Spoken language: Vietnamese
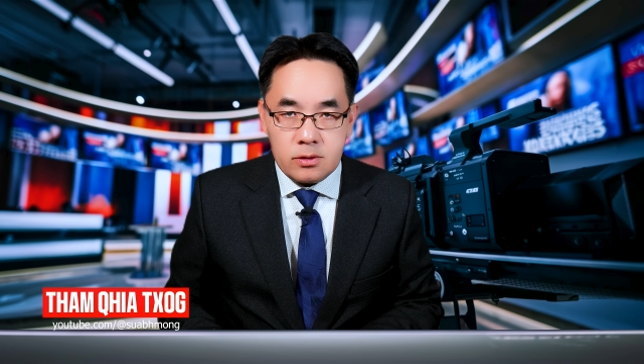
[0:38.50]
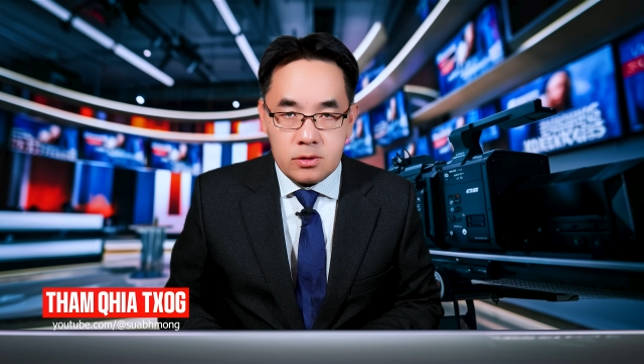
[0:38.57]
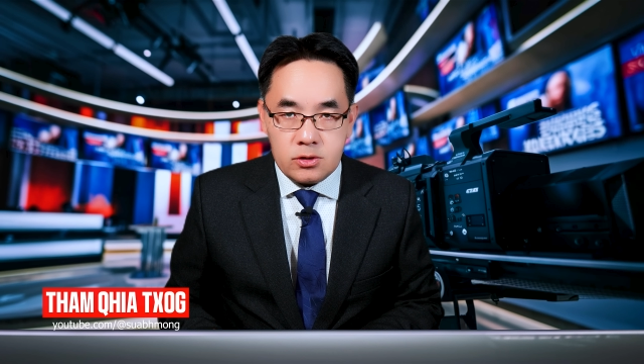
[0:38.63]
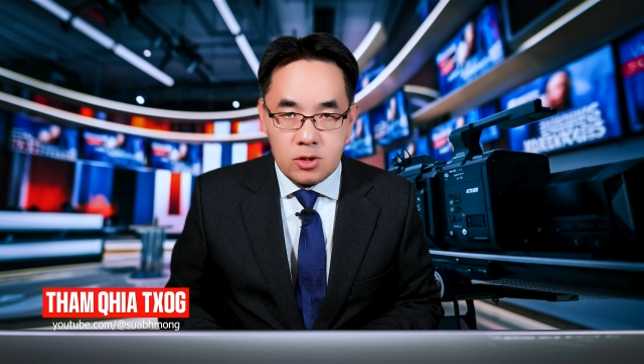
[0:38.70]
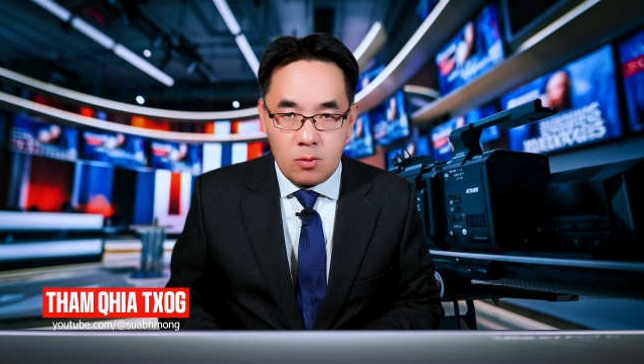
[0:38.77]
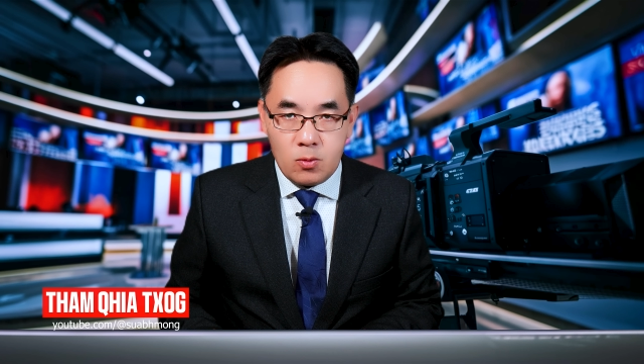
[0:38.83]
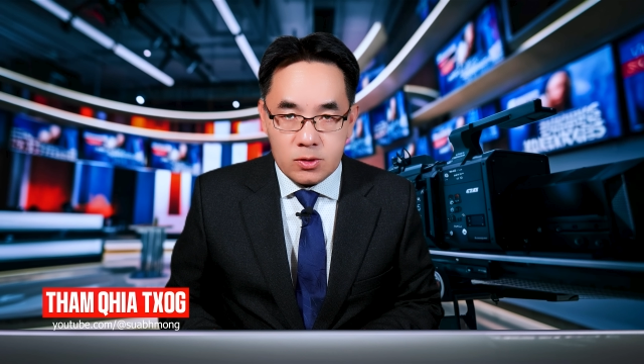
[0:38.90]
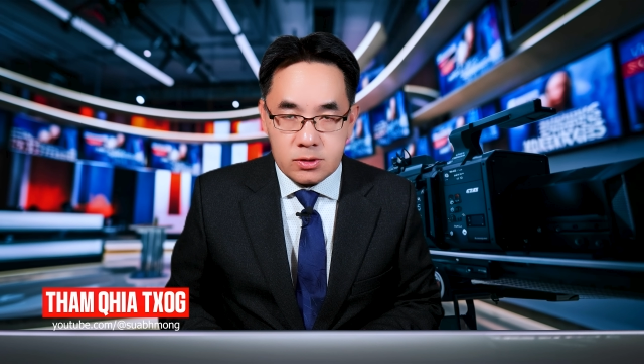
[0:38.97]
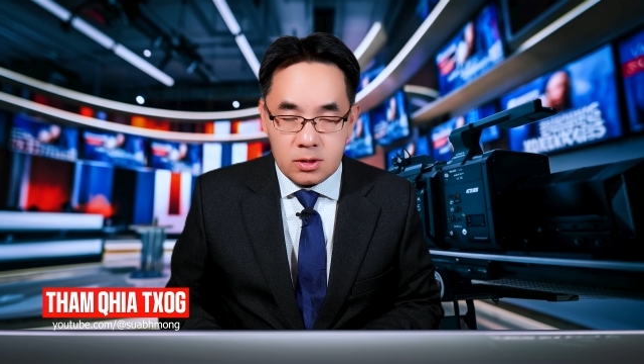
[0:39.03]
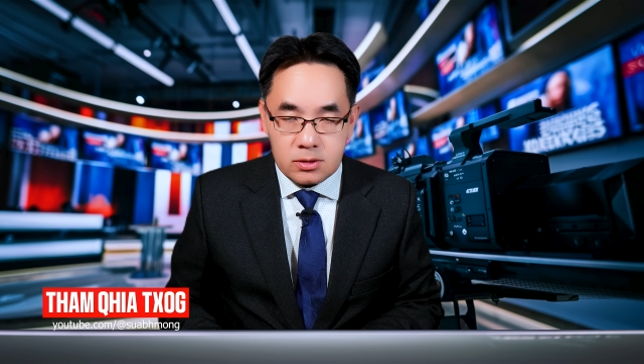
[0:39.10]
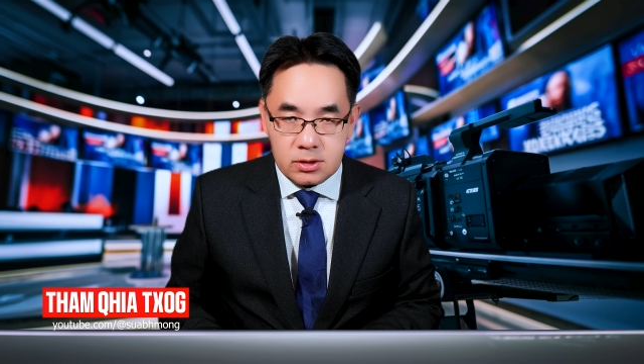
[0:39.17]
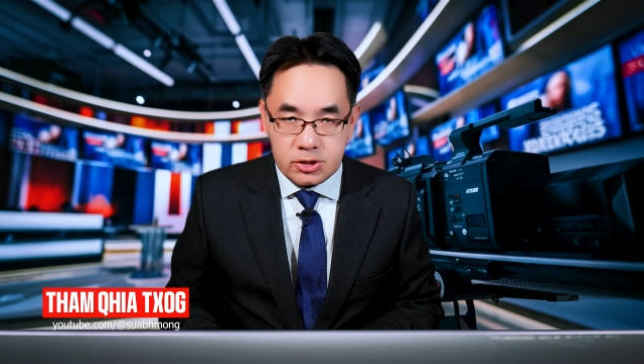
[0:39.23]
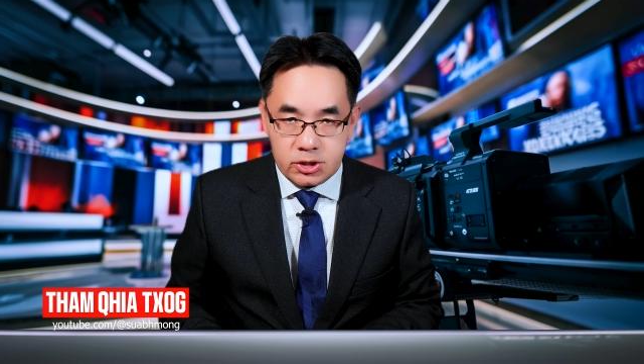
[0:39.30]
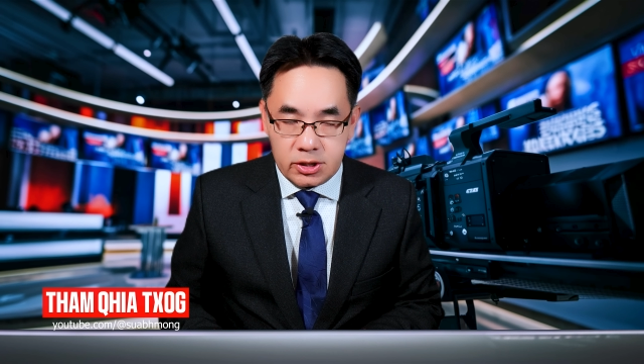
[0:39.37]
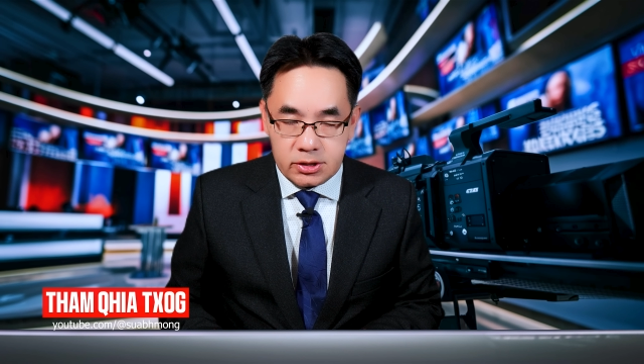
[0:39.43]
do một số
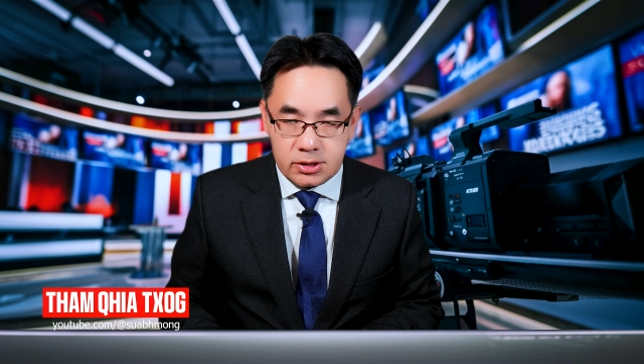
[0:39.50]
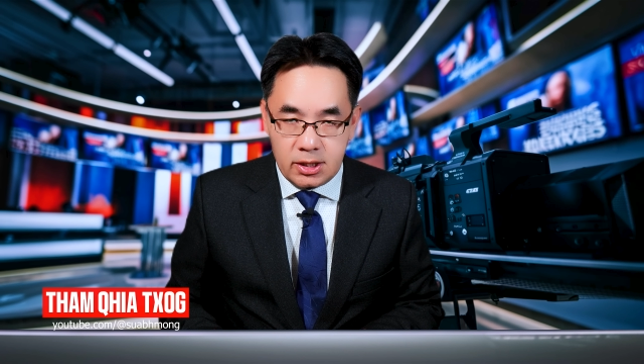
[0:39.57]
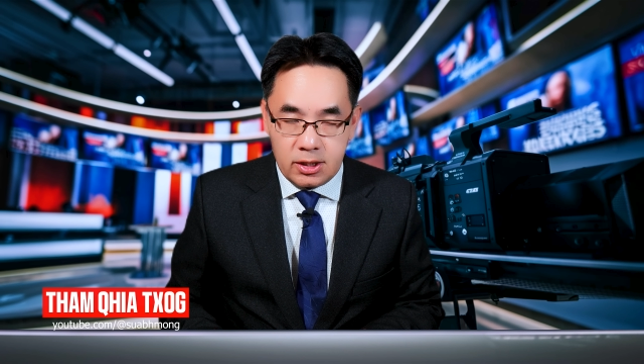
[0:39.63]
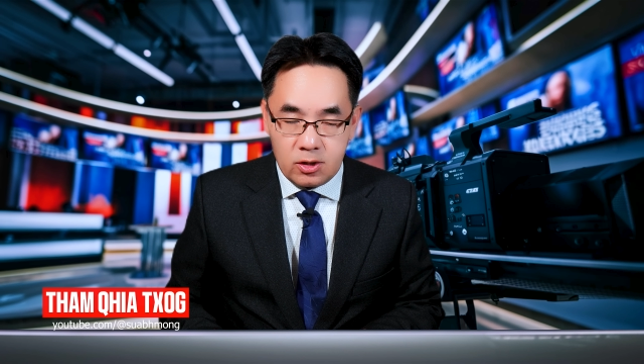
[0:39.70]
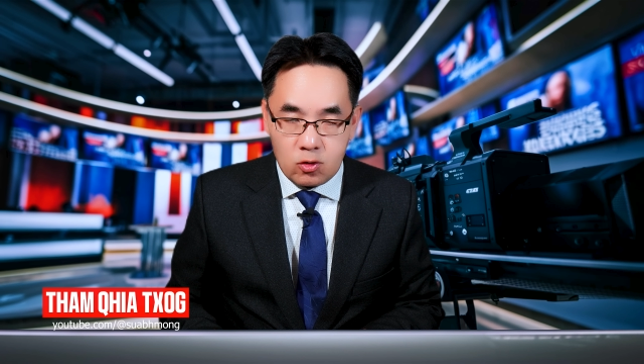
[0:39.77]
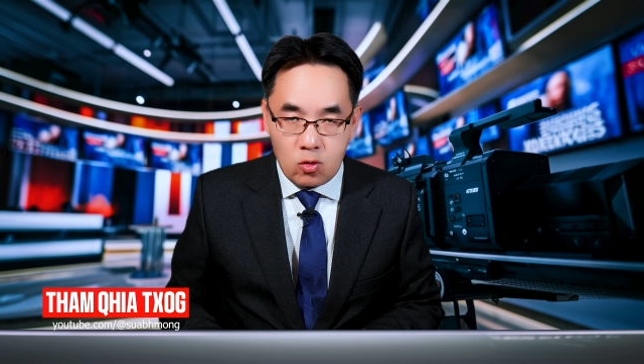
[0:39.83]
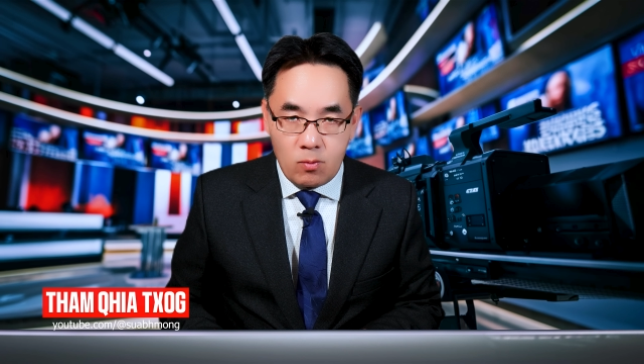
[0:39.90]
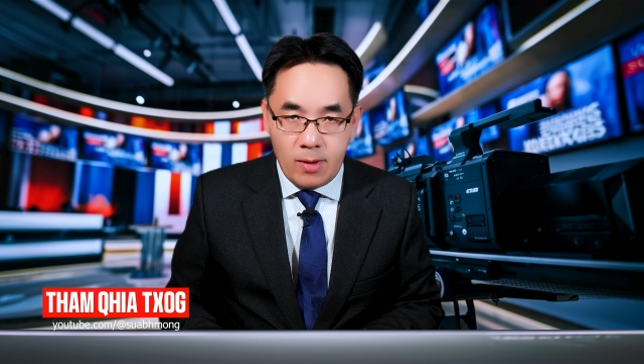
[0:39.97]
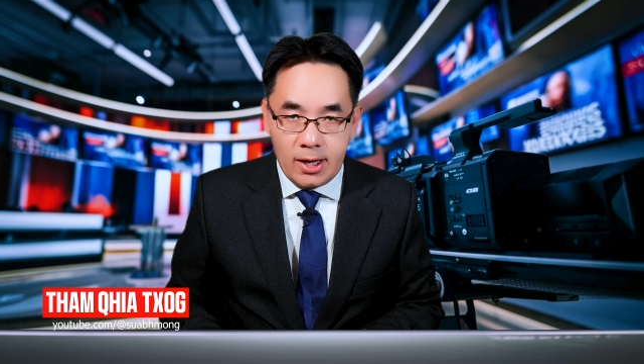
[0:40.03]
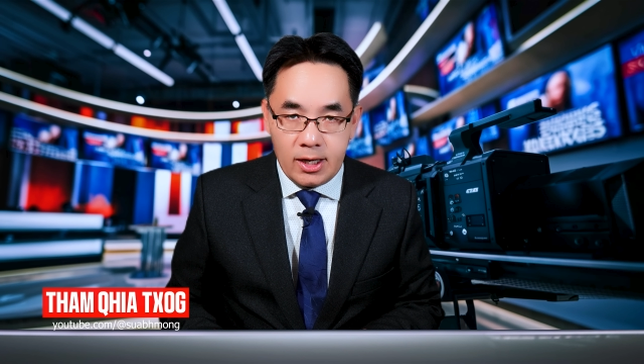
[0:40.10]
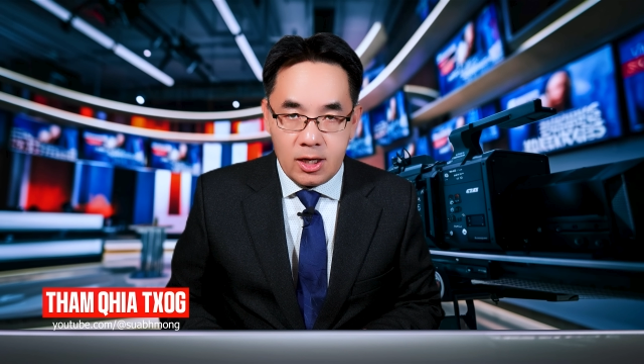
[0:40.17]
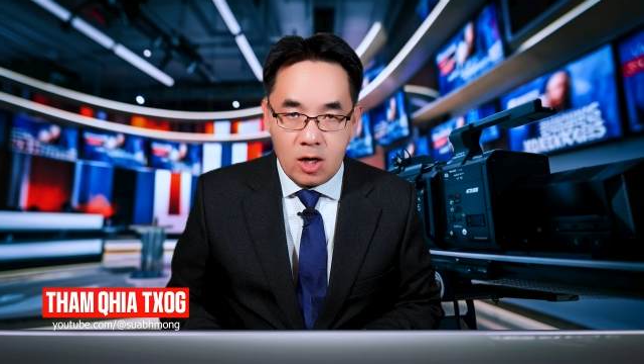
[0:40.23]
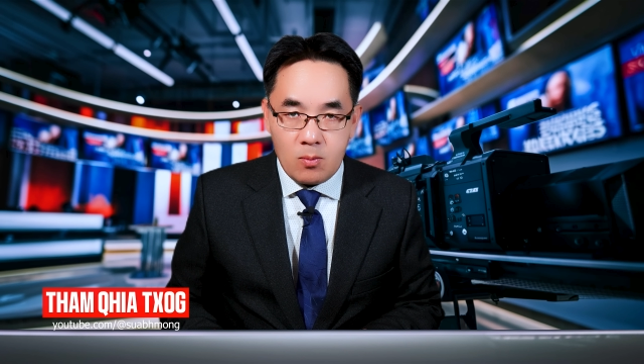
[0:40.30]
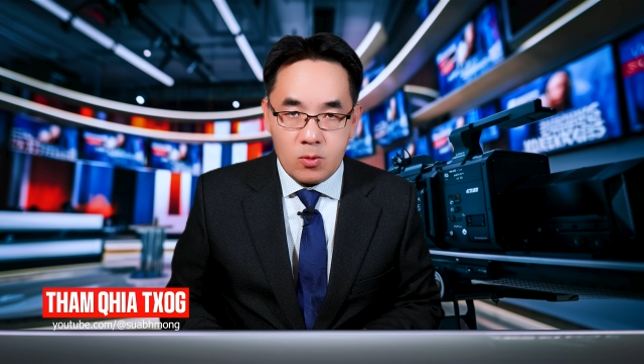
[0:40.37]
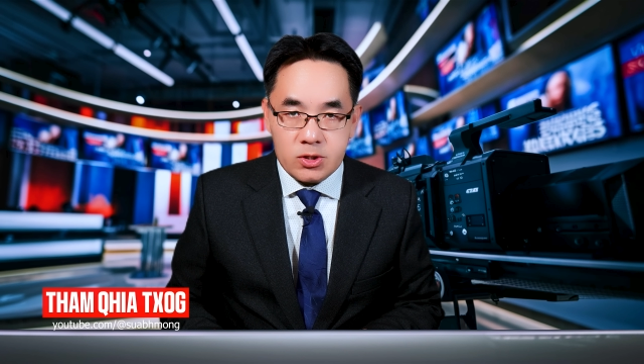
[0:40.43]
sự tranh tranh của mà
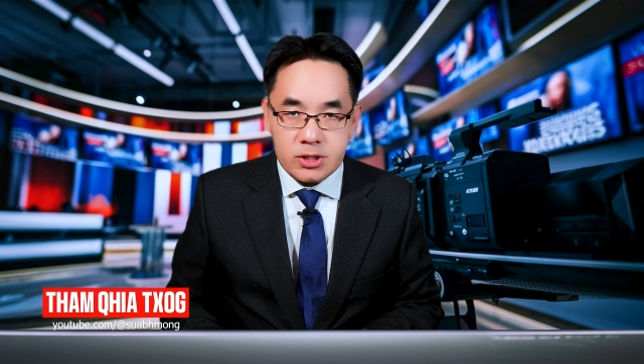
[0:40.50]
lên là một